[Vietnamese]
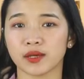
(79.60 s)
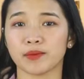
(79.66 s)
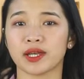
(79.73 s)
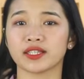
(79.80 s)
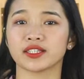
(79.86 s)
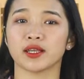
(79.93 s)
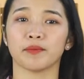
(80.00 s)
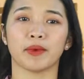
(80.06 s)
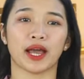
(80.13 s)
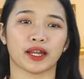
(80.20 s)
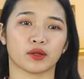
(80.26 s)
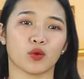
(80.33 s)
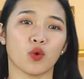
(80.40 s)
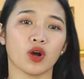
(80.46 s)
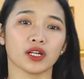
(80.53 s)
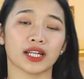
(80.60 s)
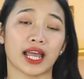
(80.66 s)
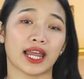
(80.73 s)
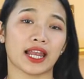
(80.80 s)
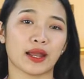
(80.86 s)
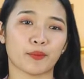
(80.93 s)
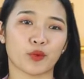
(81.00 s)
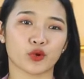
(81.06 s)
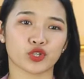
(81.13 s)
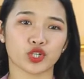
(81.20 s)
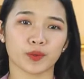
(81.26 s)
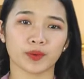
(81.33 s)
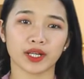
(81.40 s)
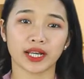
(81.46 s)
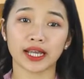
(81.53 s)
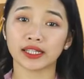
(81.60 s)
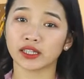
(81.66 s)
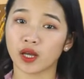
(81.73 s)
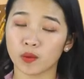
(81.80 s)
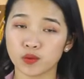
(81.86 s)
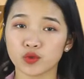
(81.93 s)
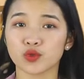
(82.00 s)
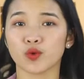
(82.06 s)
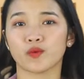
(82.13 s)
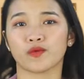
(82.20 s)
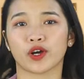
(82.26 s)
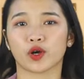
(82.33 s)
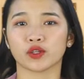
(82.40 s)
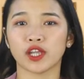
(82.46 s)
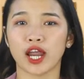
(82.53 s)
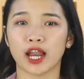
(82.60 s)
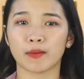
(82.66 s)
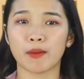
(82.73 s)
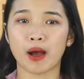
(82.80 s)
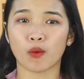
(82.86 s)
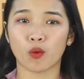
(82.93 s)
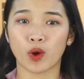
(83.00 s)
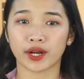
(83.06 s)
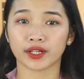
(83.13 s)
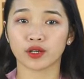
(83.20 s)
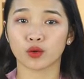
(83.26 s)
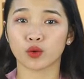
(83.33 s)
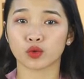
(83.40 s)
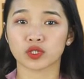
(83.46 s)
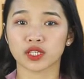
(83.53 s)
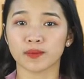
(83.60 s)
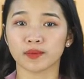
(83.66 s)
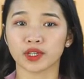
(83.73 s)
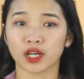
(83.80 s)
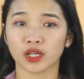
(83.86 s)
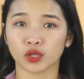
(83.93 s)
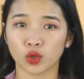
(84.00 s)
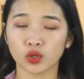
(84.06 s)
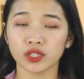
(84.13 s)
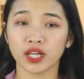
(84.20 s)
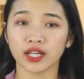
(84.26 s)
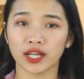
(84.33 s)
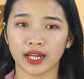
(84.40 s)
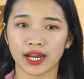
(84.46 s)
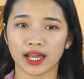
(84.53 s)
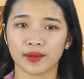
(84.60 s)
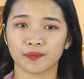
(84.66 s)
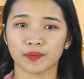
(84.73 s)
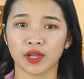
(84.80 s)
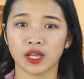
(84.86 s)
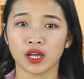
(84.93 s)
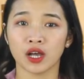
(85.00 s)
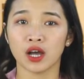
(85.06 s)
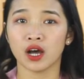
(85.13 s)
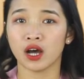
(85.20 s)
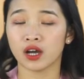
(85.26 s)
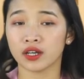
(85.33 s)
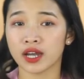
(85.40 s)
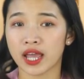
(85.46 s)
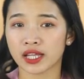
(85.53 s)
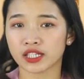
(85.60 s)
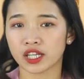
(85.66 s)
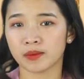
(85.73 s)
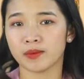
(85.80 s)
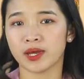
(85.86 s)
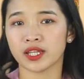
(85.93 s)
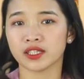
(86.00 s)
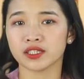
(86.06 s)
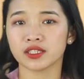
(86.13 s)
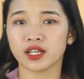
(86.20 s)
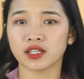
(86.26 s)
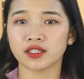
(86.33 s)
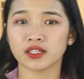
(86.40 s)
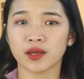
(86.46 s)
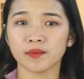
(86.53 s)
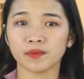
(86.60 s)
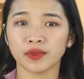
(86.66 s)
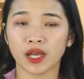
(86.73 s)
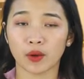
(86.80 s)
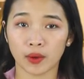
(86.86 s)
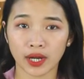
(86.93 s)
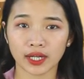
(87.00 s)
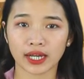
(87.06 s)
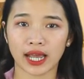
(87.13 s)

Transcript: chế biến sâm Hàn Quốc này là một trong những cách thông dụng và có thể là bảo quản được củ sâm tươi tốt nhất hiện nay. Ở ờ, để chế biến nhân sâm theo cách